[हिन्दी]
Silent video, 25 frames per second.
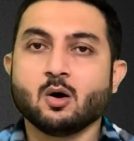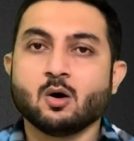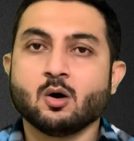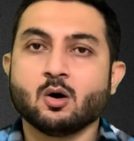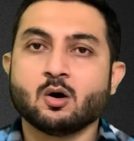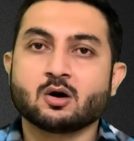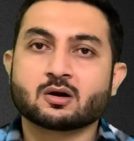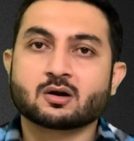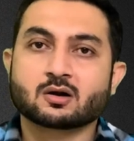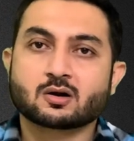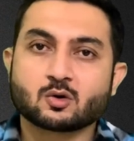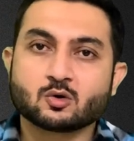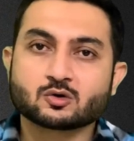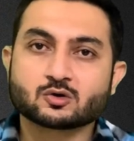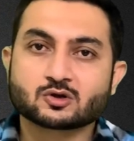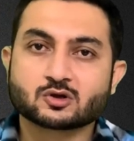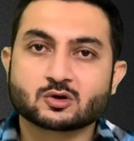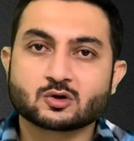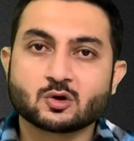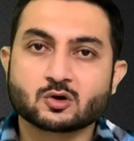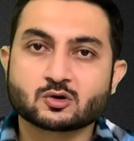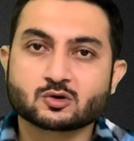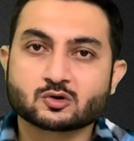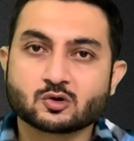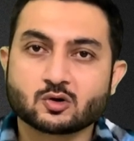और कुछ
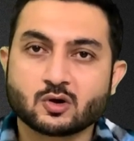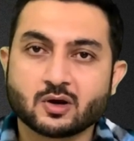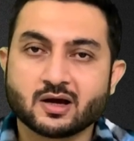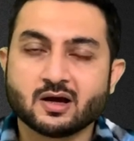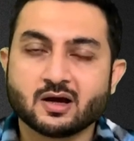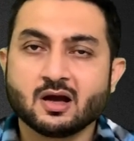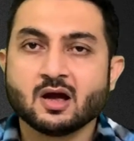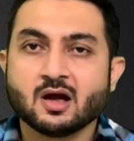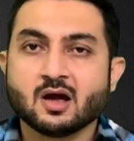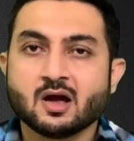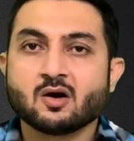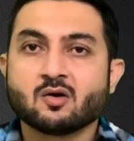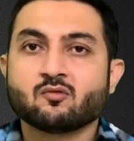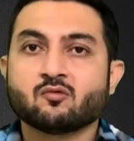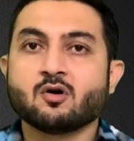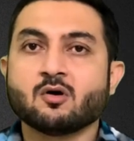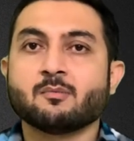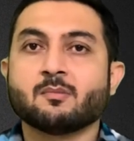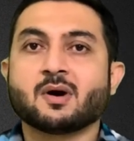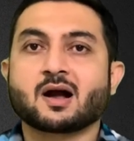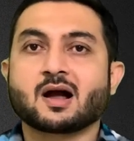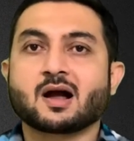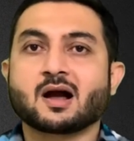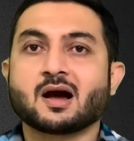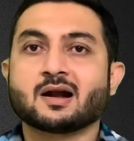लोग जो है वो
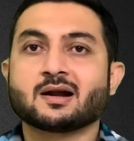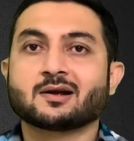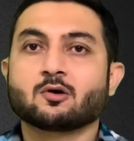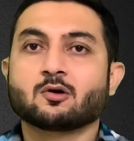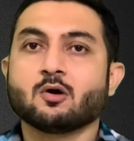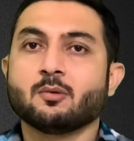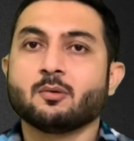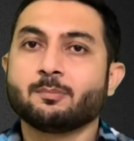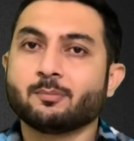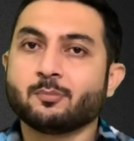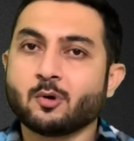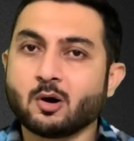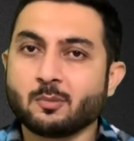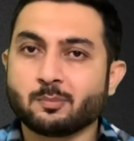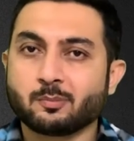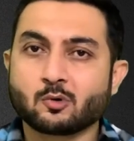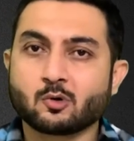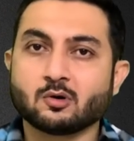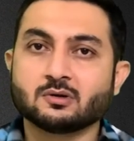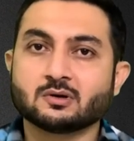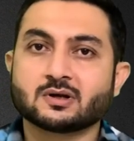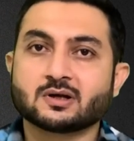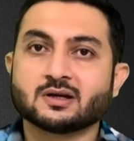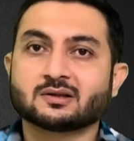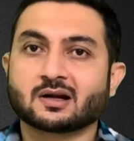मखाने को
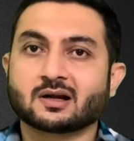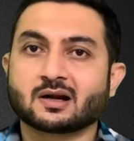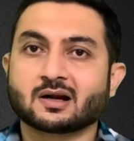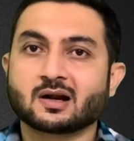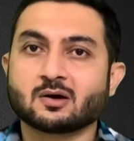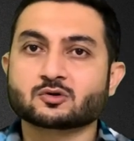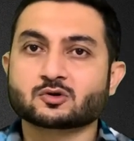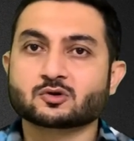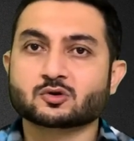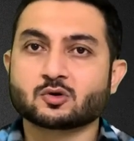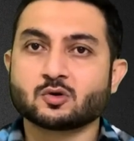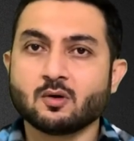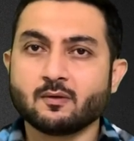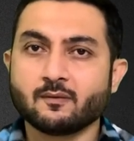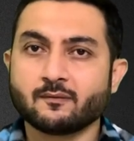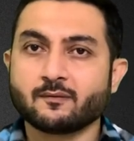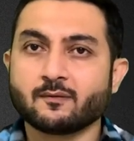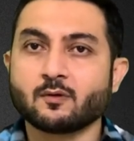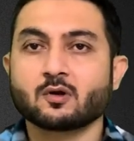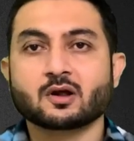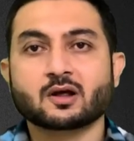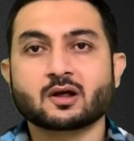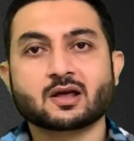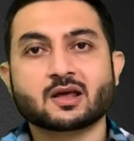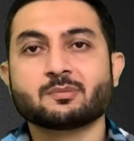पॉपकॉर्न की तरह उसको
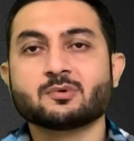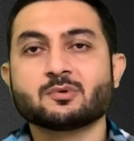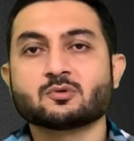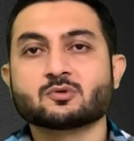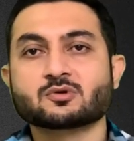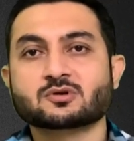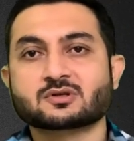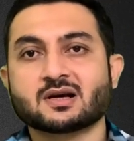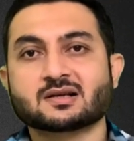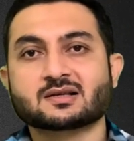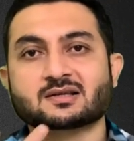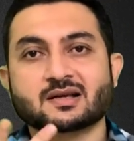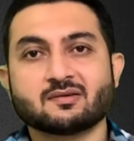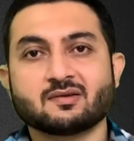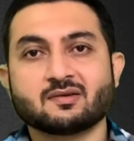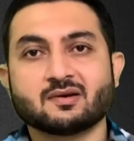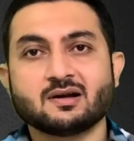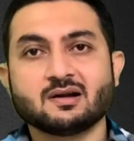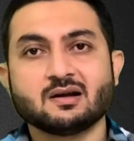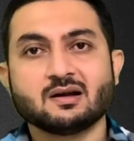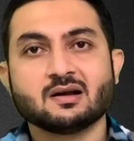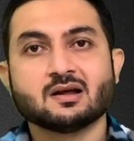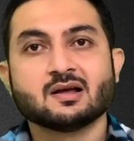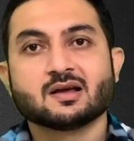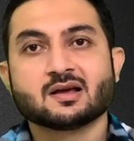फोड़ के भी उसका सेवन
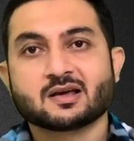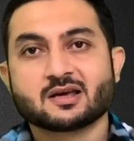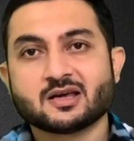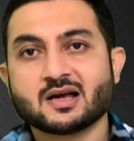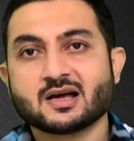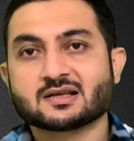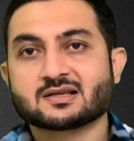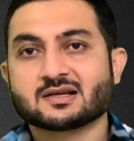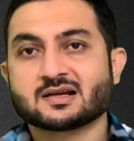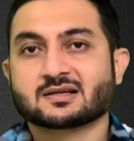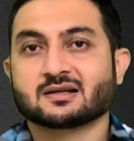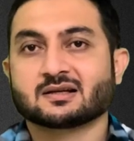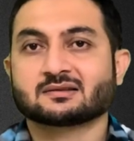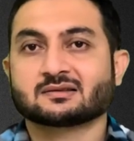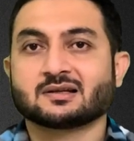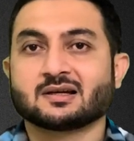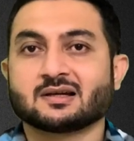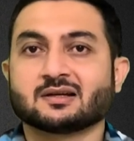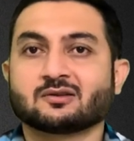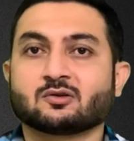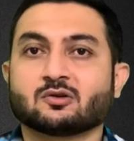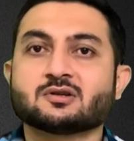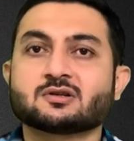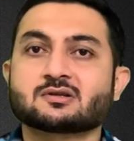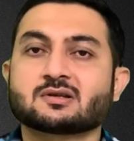किया जा सकता है
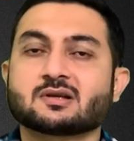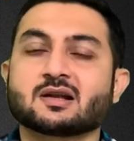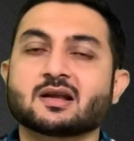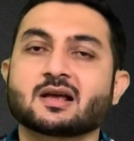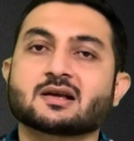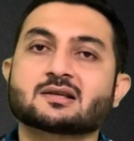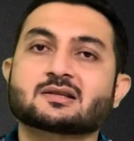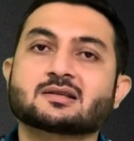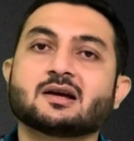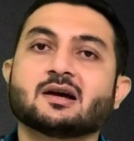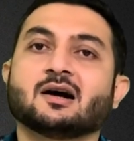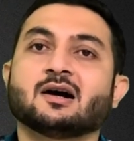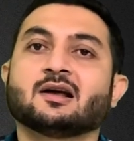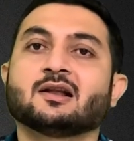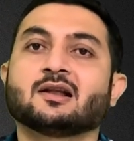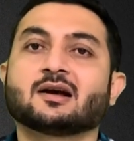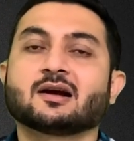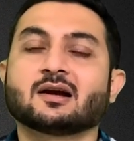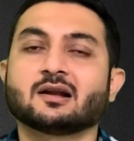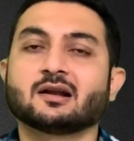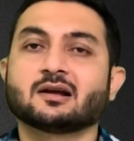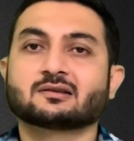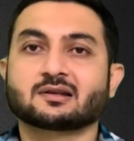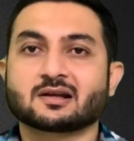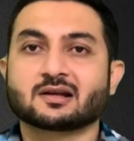तो इस तरीके से अलग
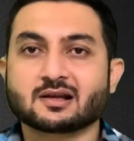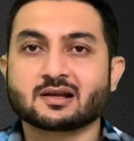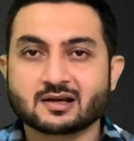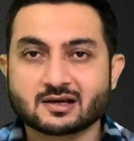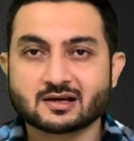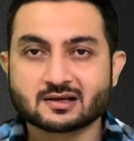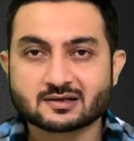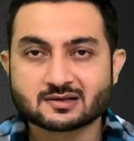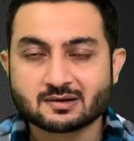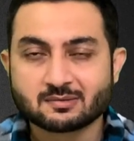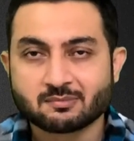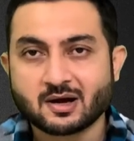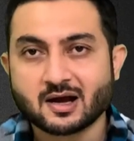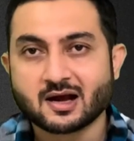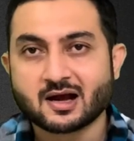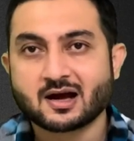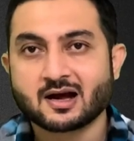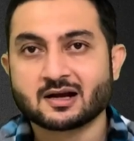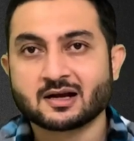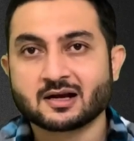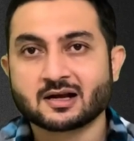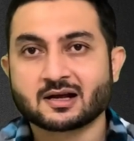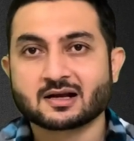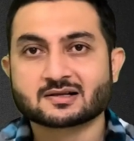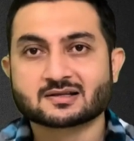अलग तरीके से
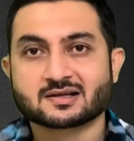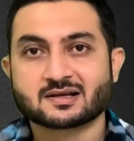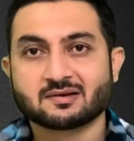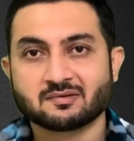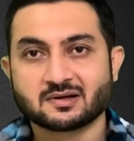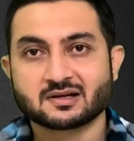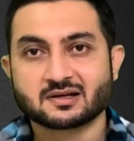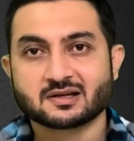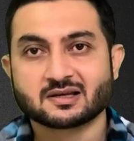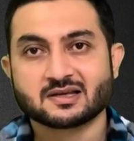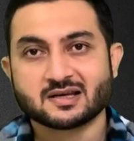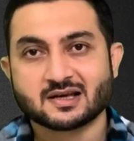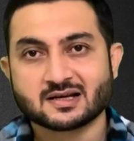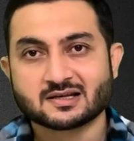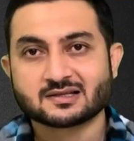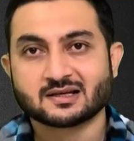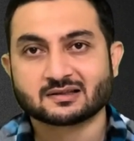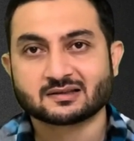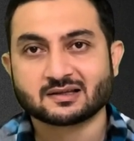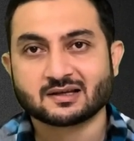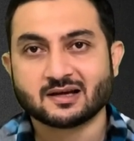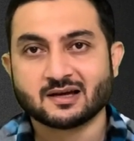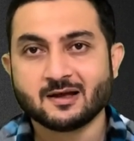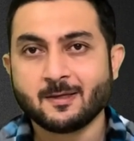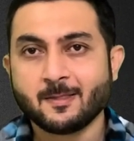मखाने का सेवन किया
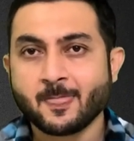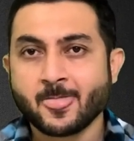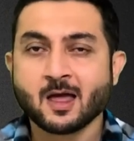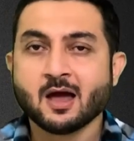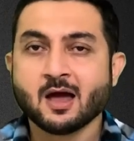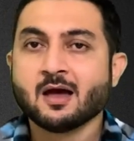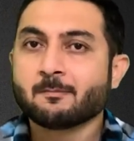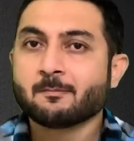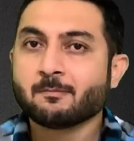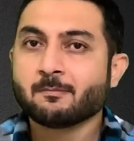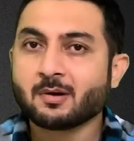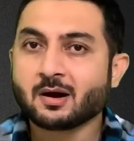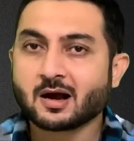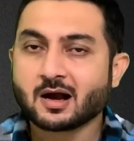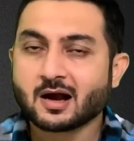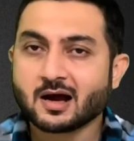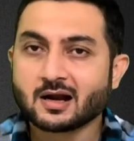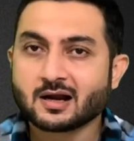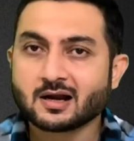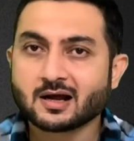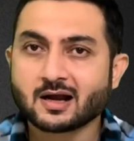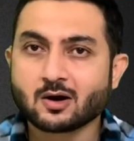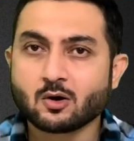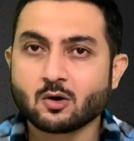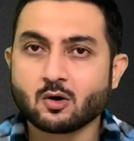जाता है
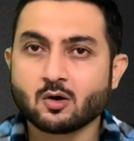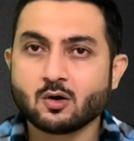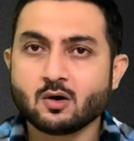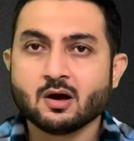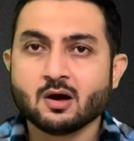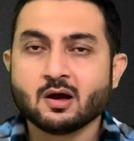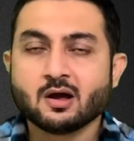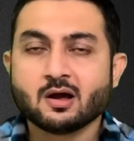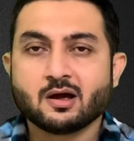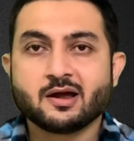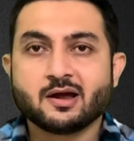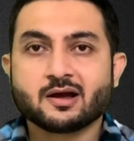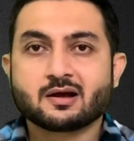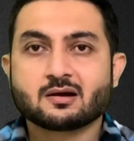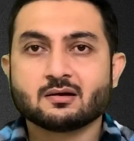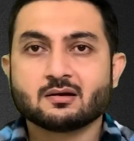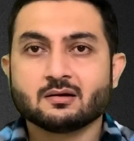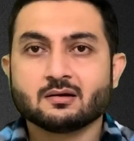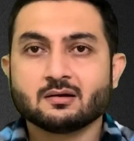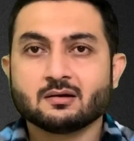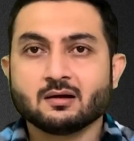मखाने को एक